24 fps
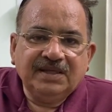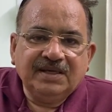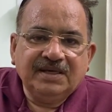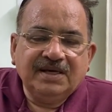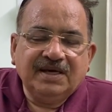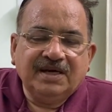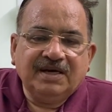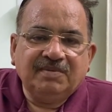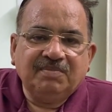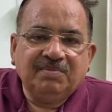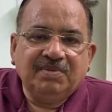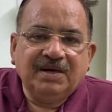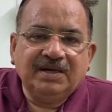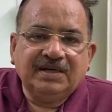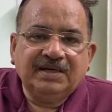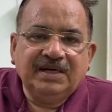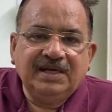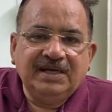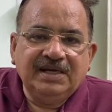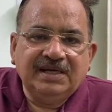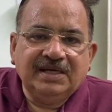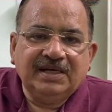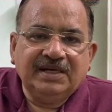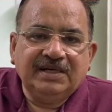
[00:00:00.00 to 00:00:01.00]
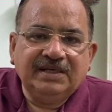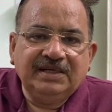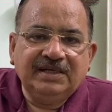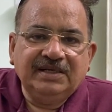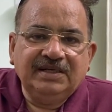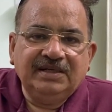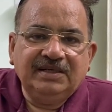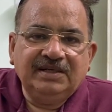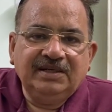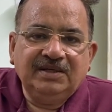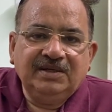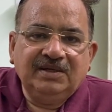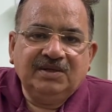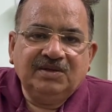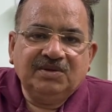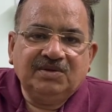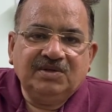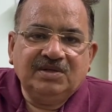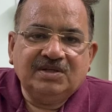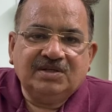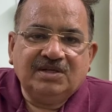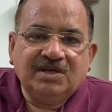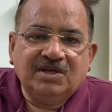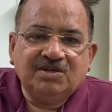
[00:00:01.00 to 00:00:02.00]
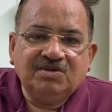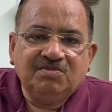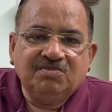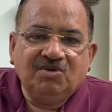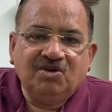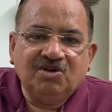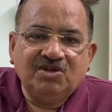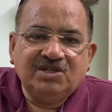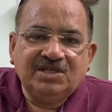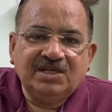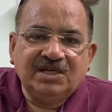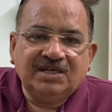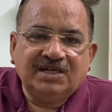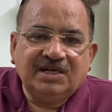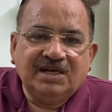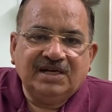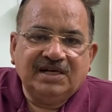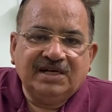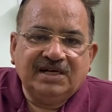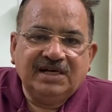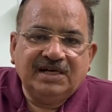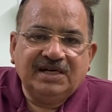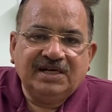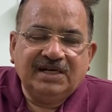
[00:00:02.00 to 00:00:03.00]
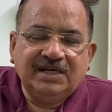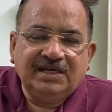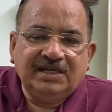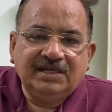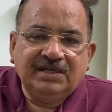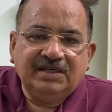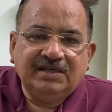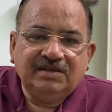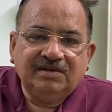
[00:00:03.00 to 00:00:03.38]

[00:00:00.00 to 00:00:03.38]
अगर प्लग नहीं करेंगे तो इसका जो मॉइस्चर कंटेंट है